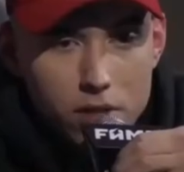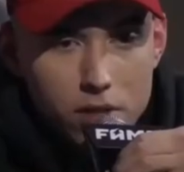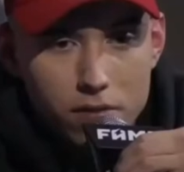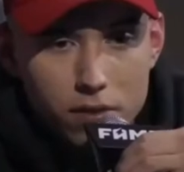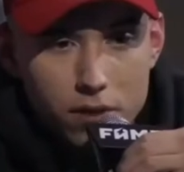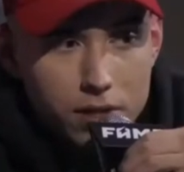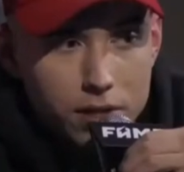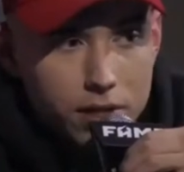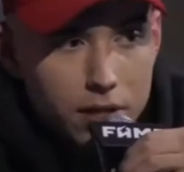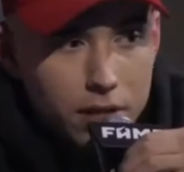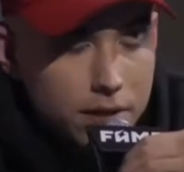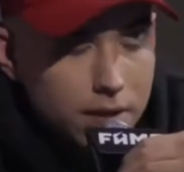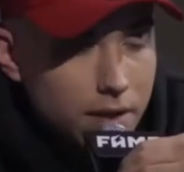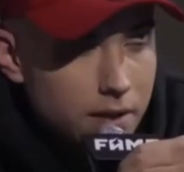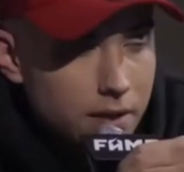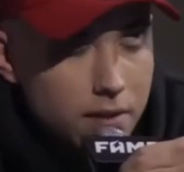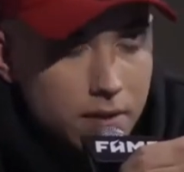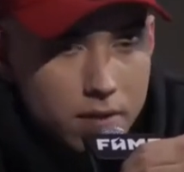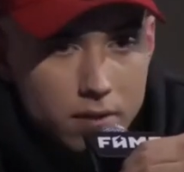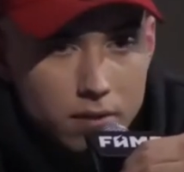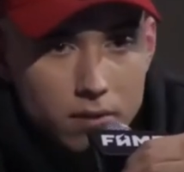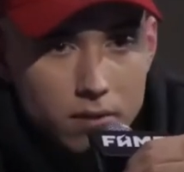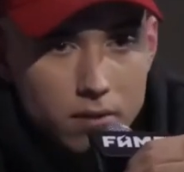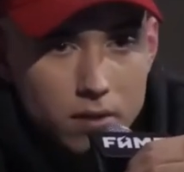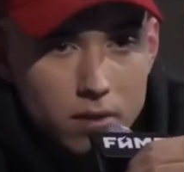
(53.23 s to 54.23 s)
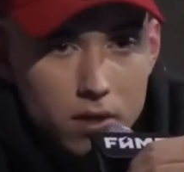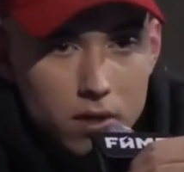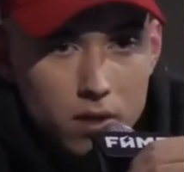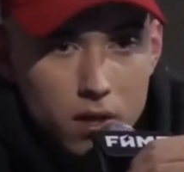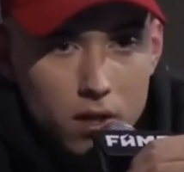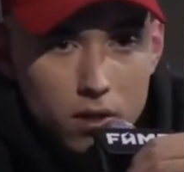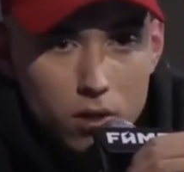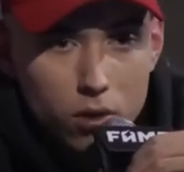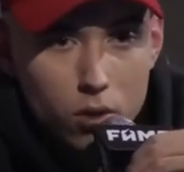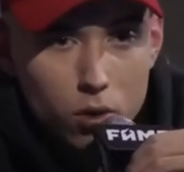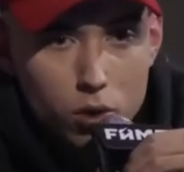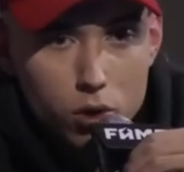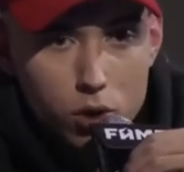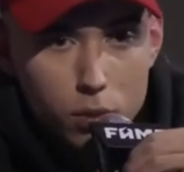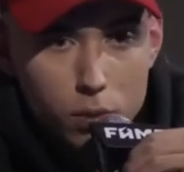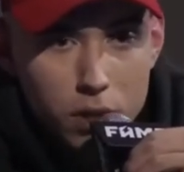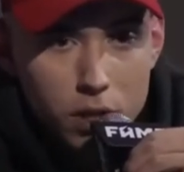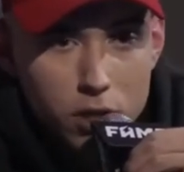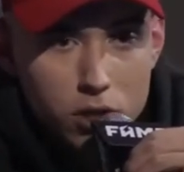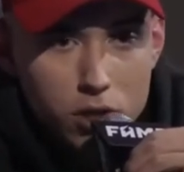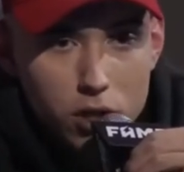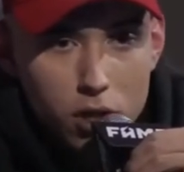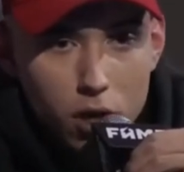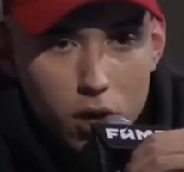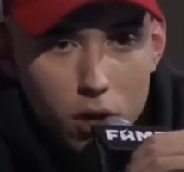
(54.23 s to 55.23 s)
się wejścia a nie. A ja pracuję, Ludzie
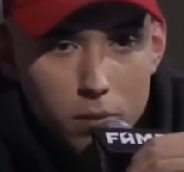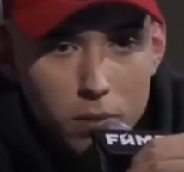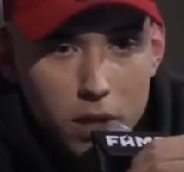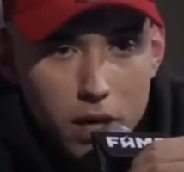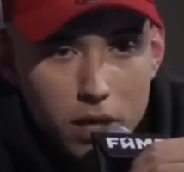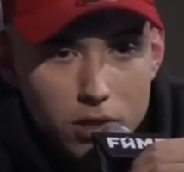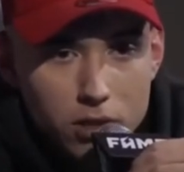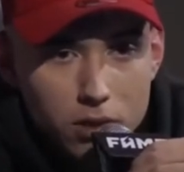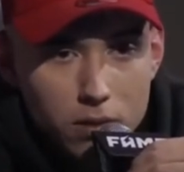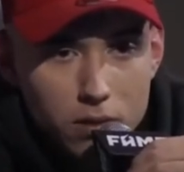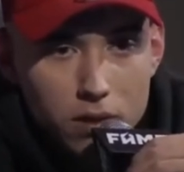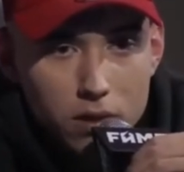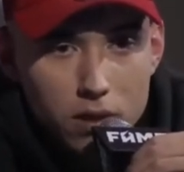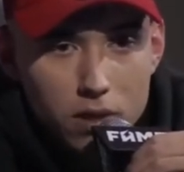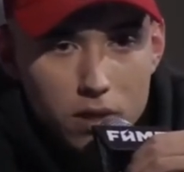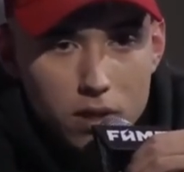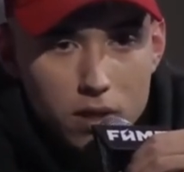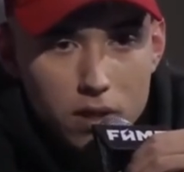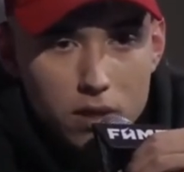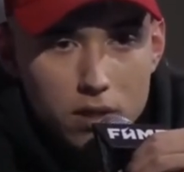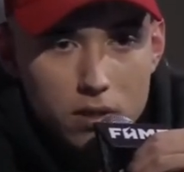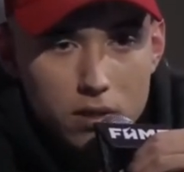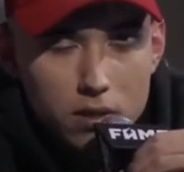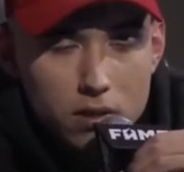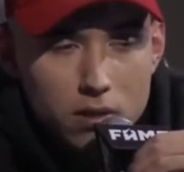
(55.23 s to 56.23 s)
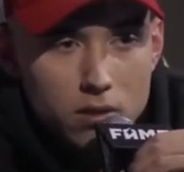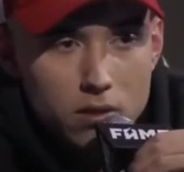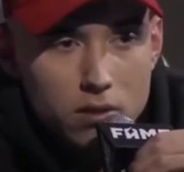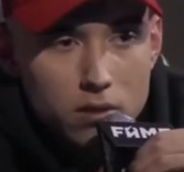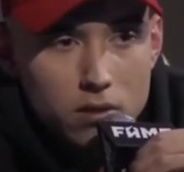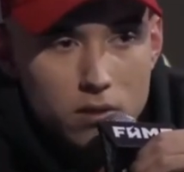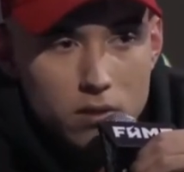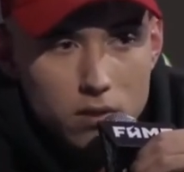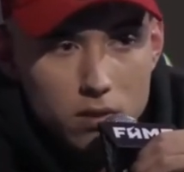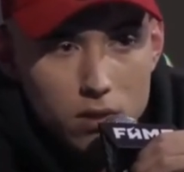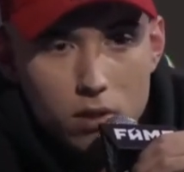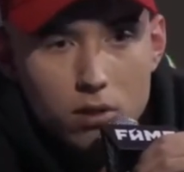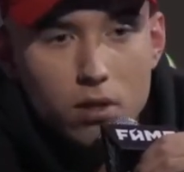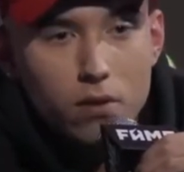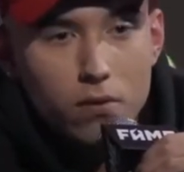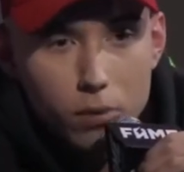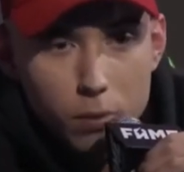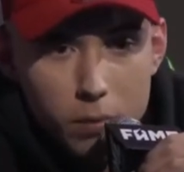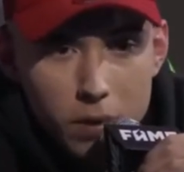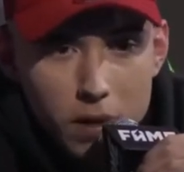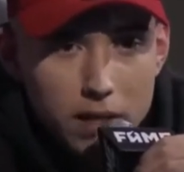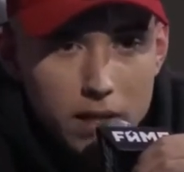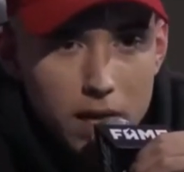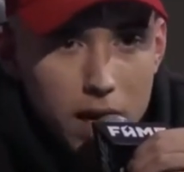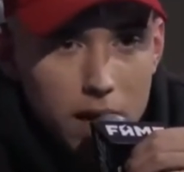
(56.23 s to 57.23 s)
kurwa. No to
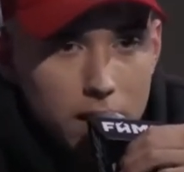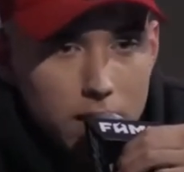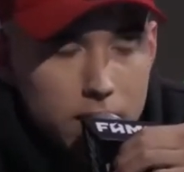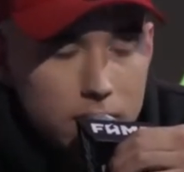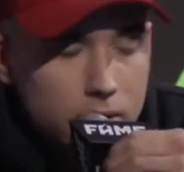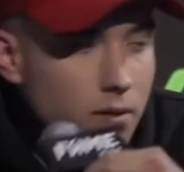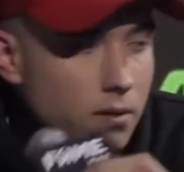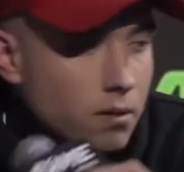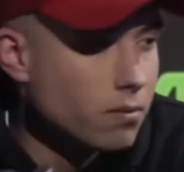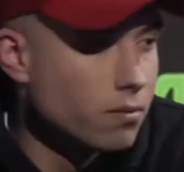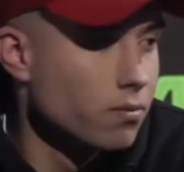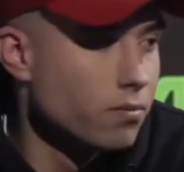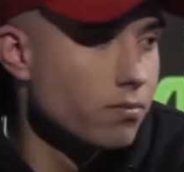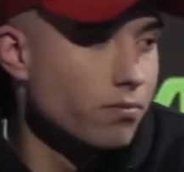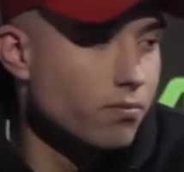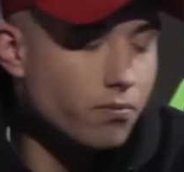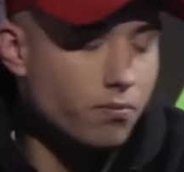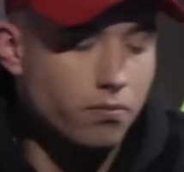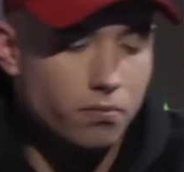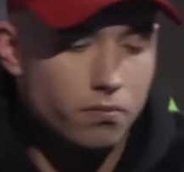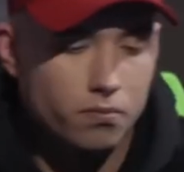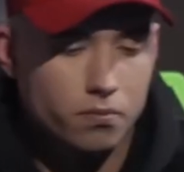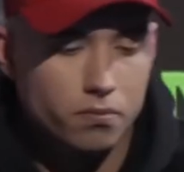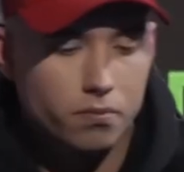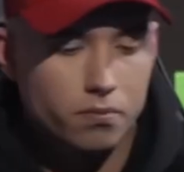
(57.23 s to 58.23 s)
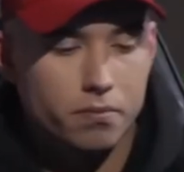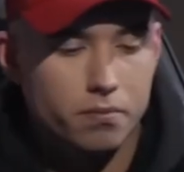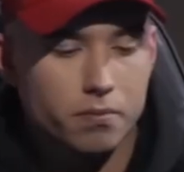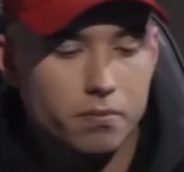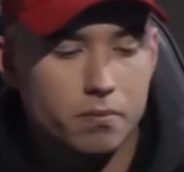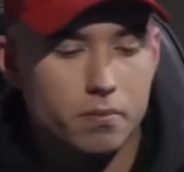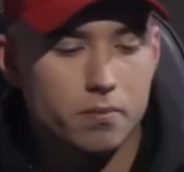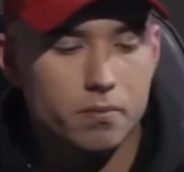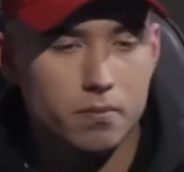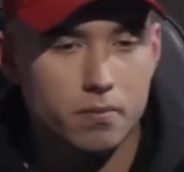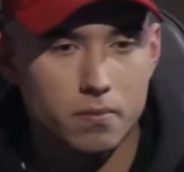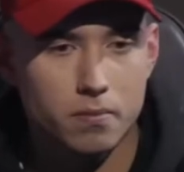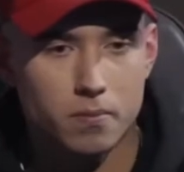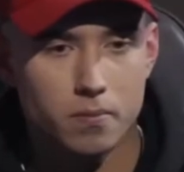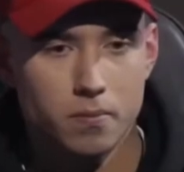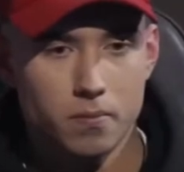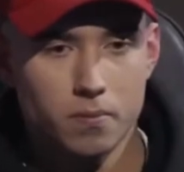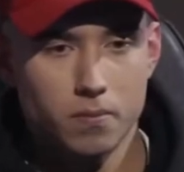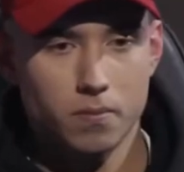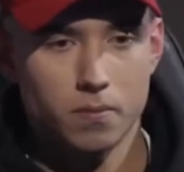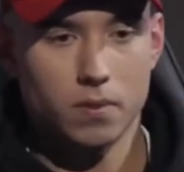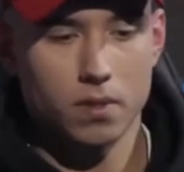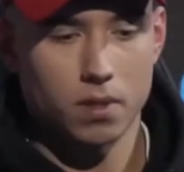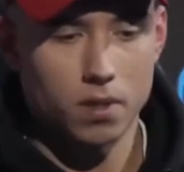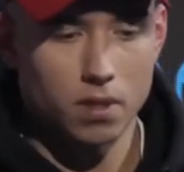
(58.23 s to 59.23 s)
wypierdalaj. Sam wypierdalaj.
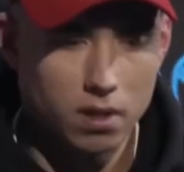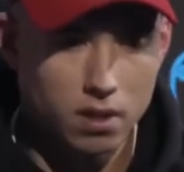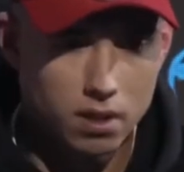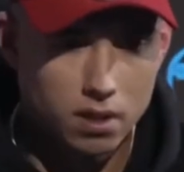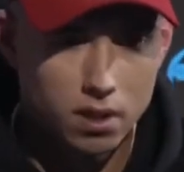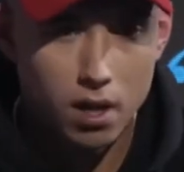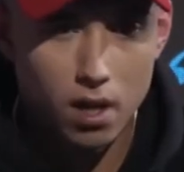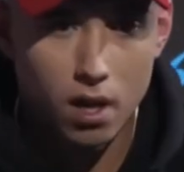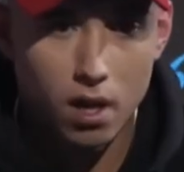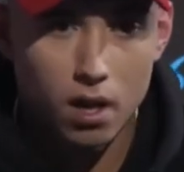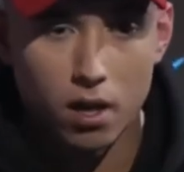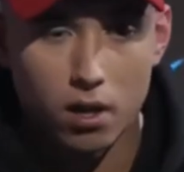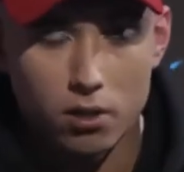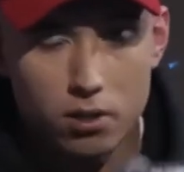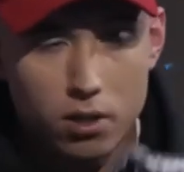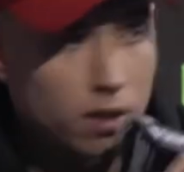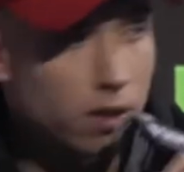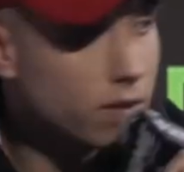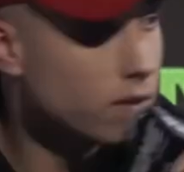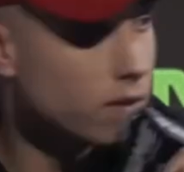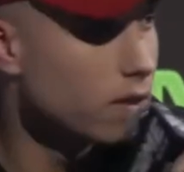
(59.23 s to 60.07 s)
To...